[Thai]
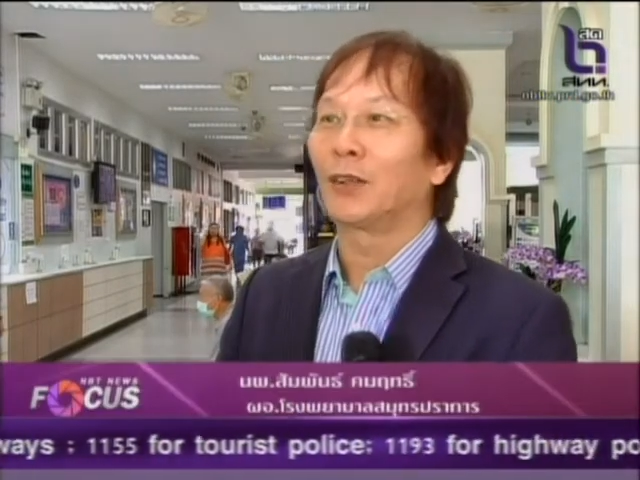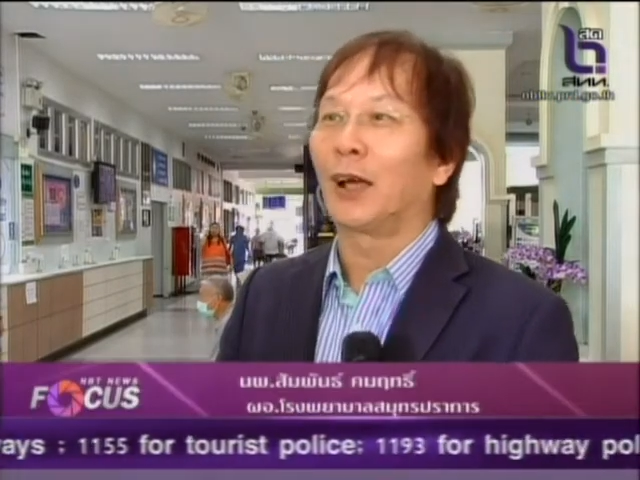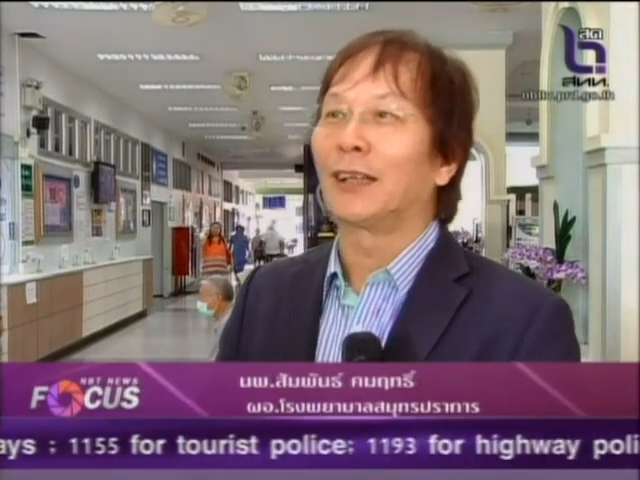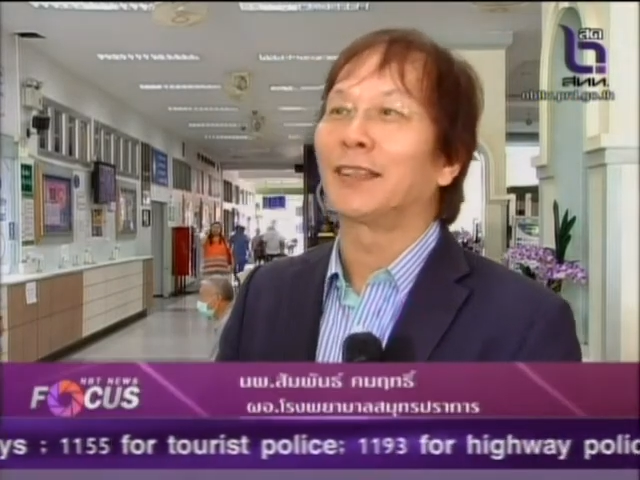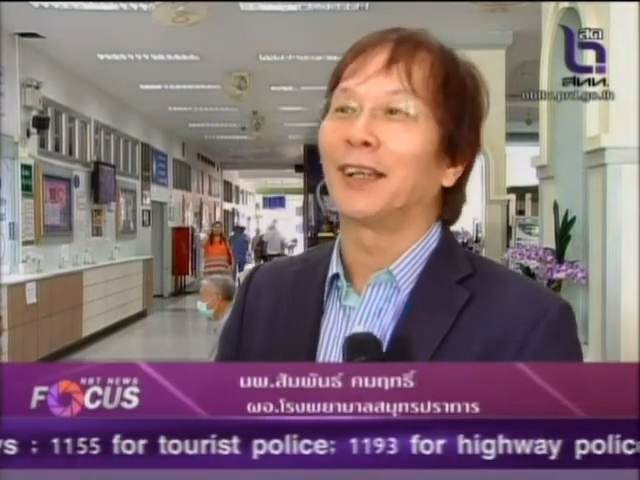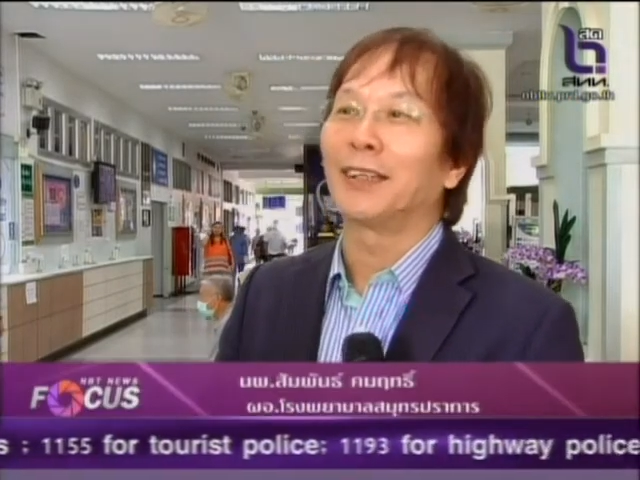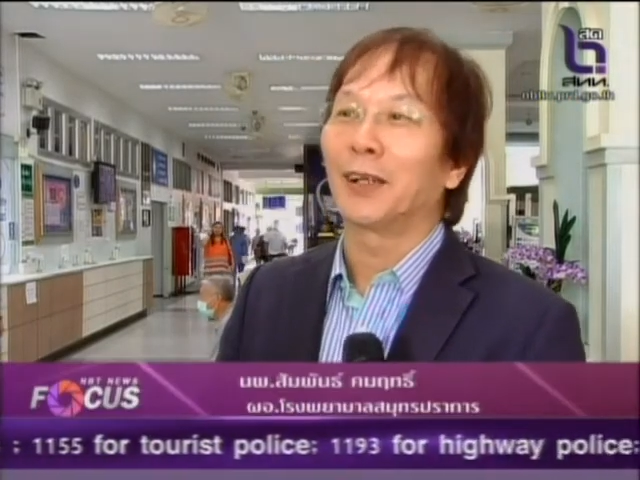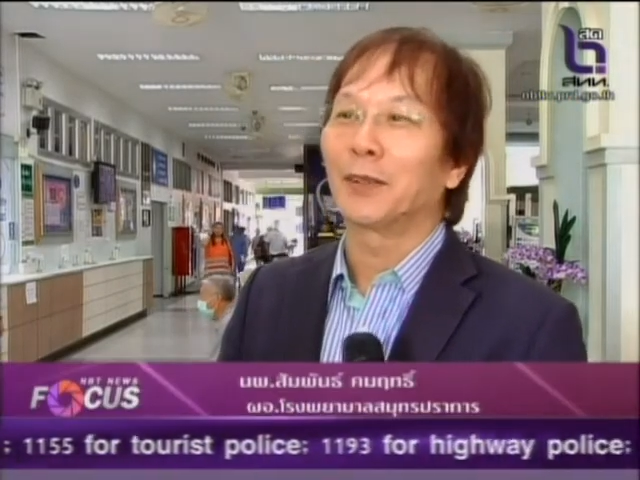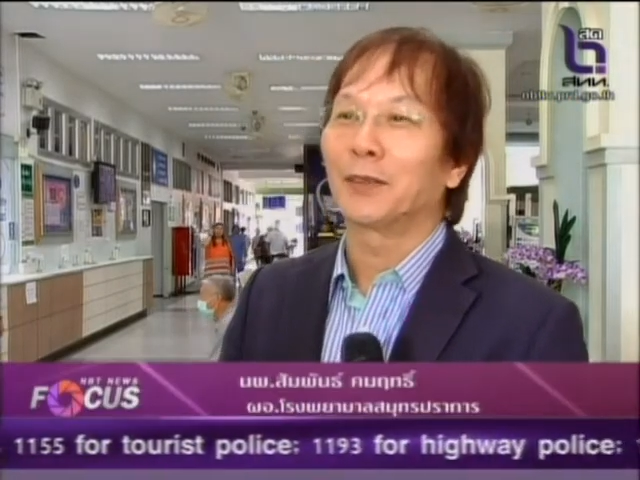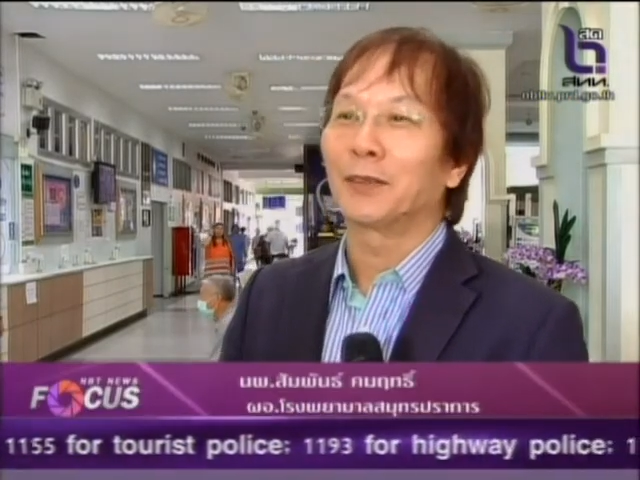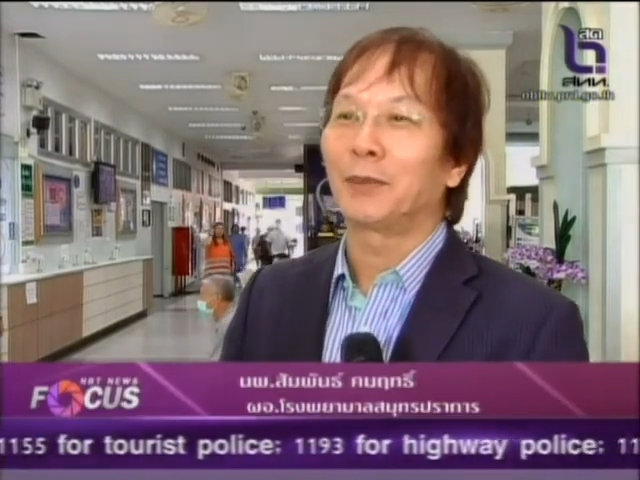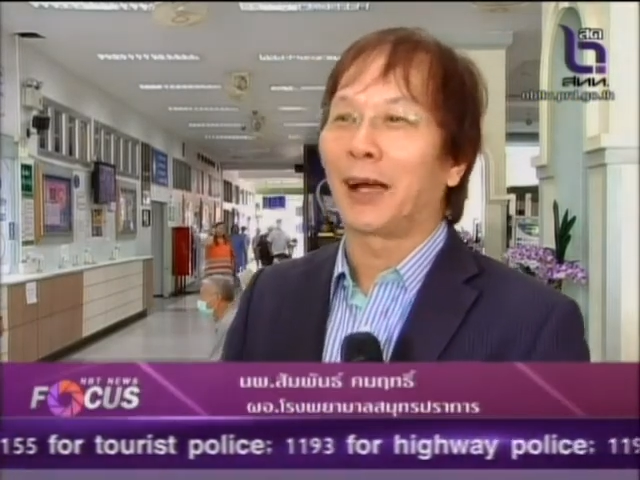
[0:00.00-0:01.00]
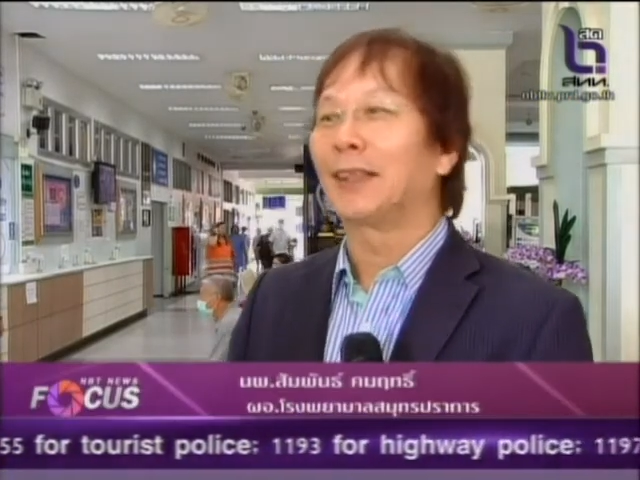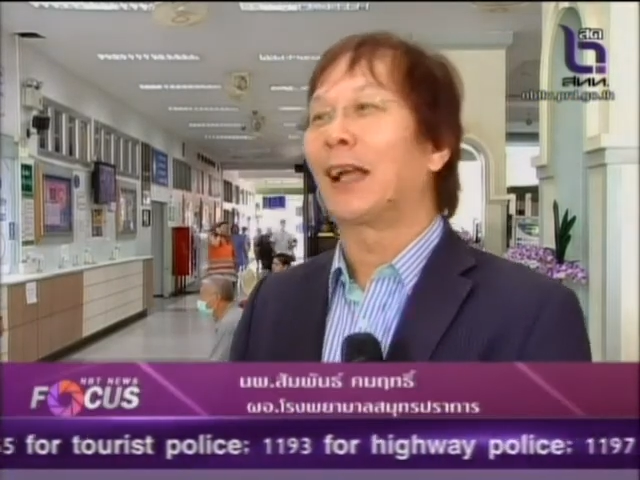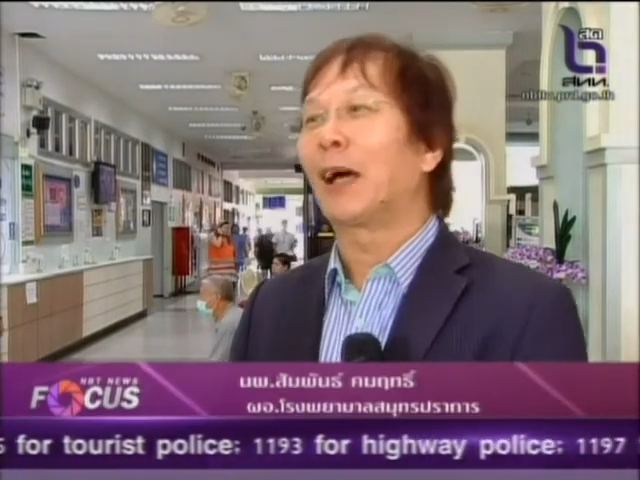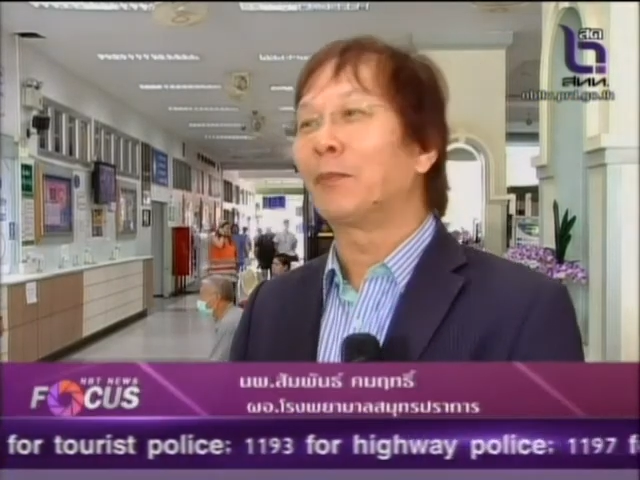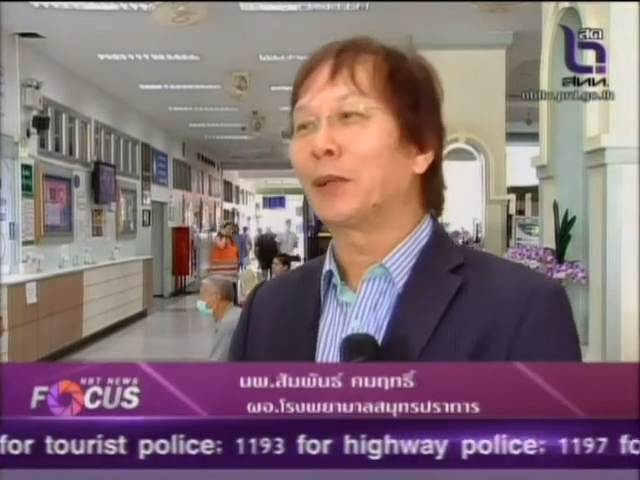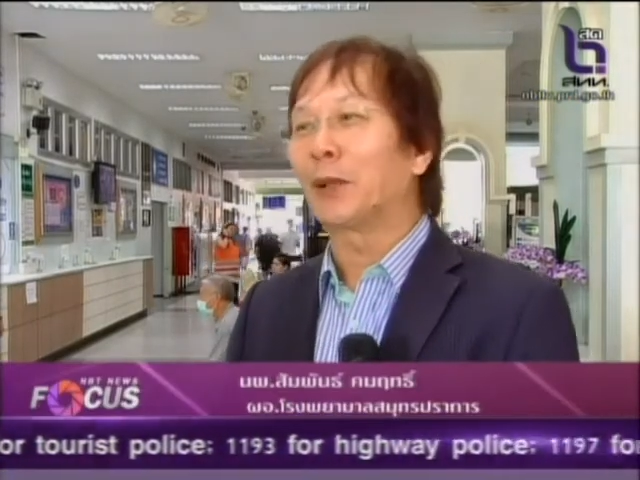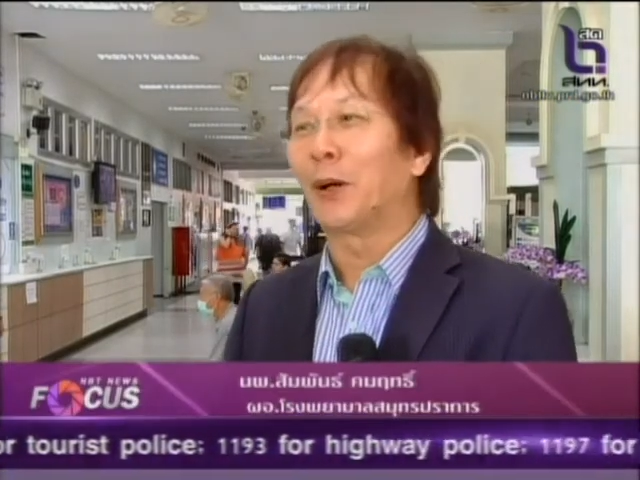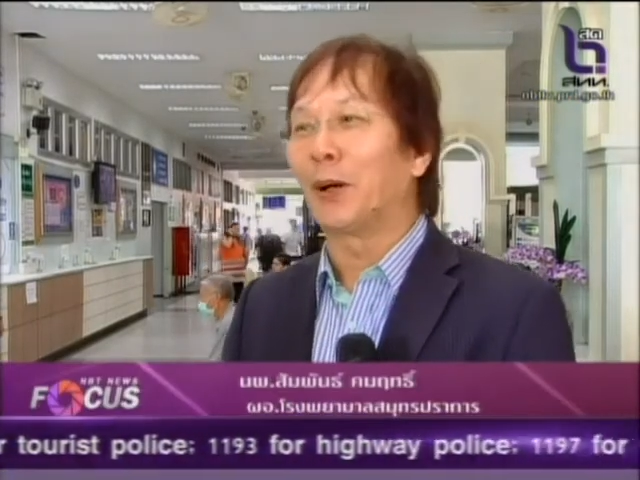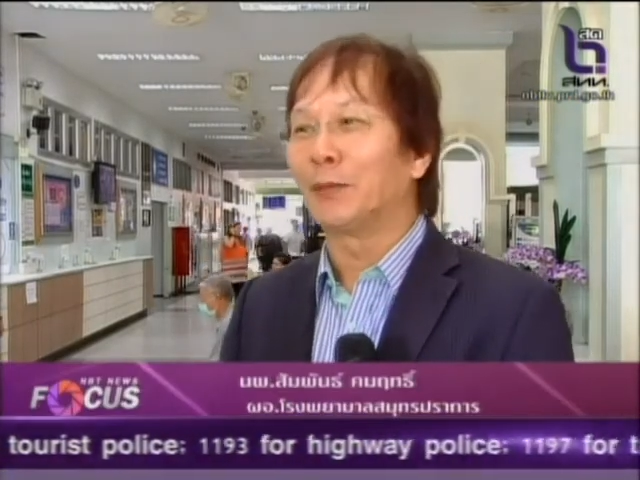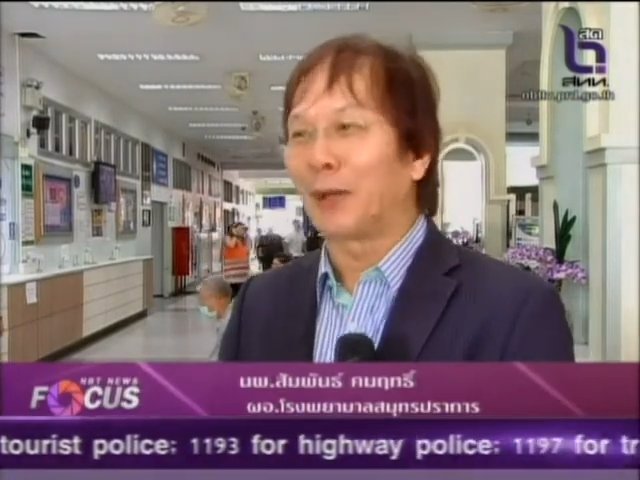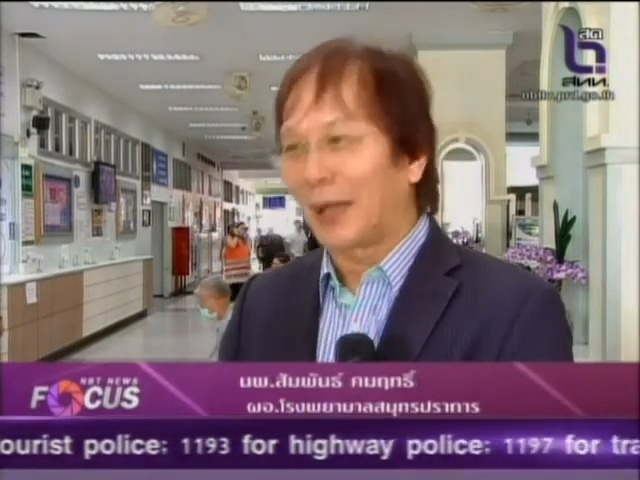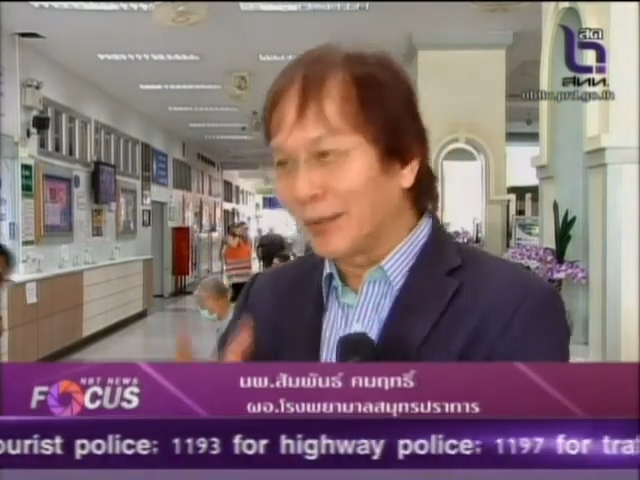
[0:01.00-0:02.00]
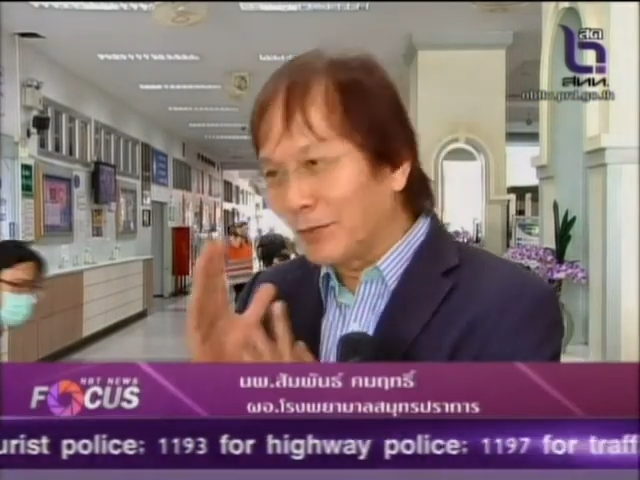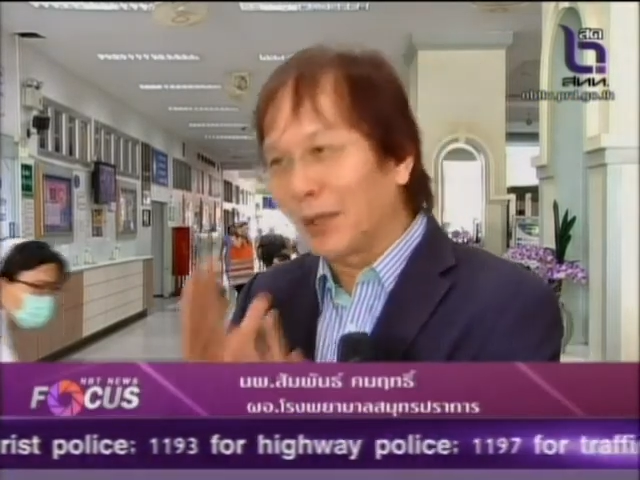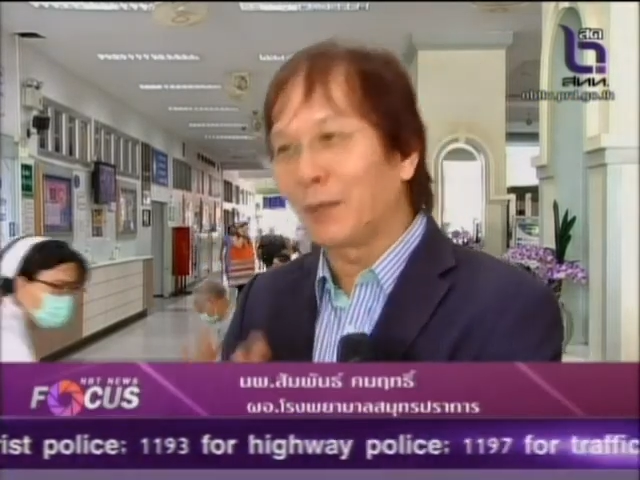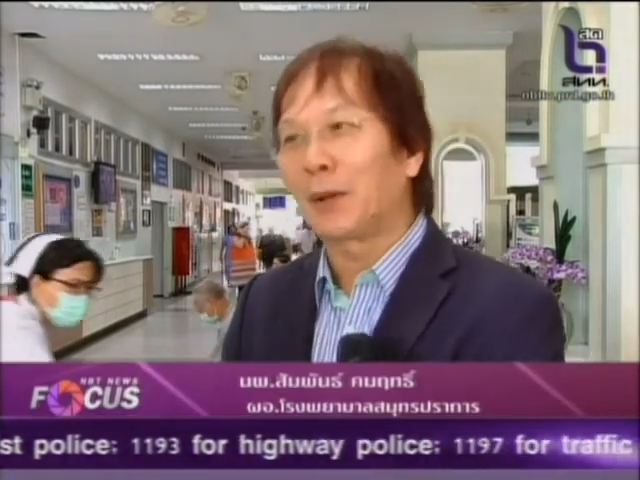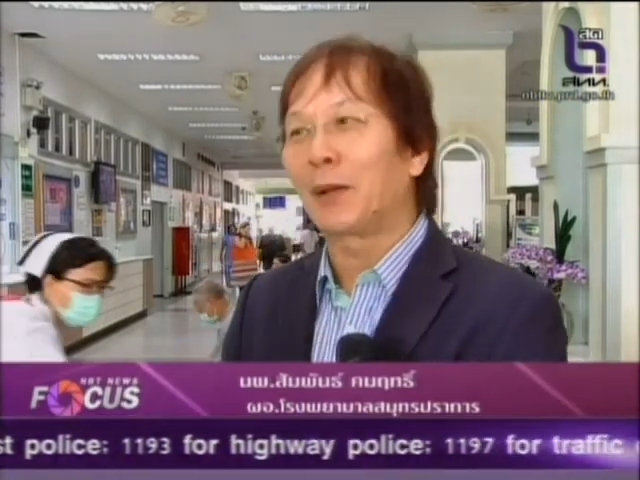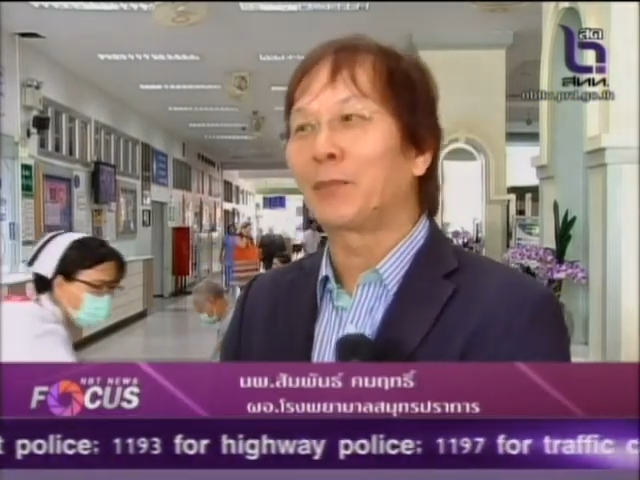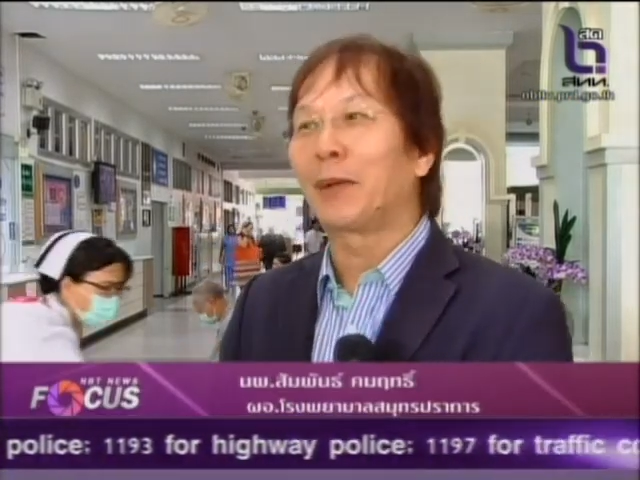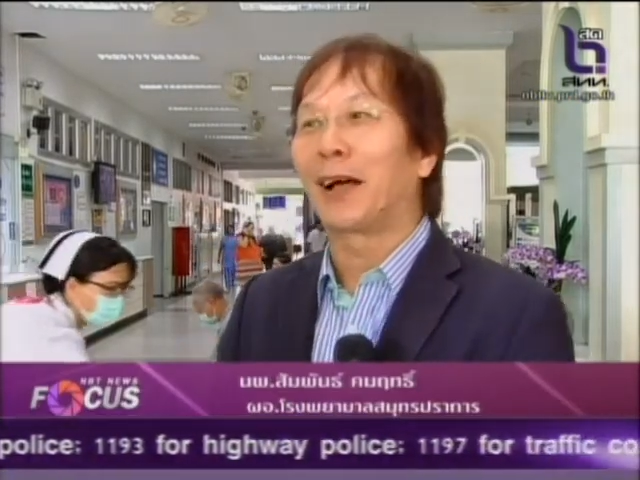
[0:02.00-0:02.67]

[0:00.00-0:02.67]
หายใจทางผ่านน้ำไปก่อนผ่านอะไรผ้าบา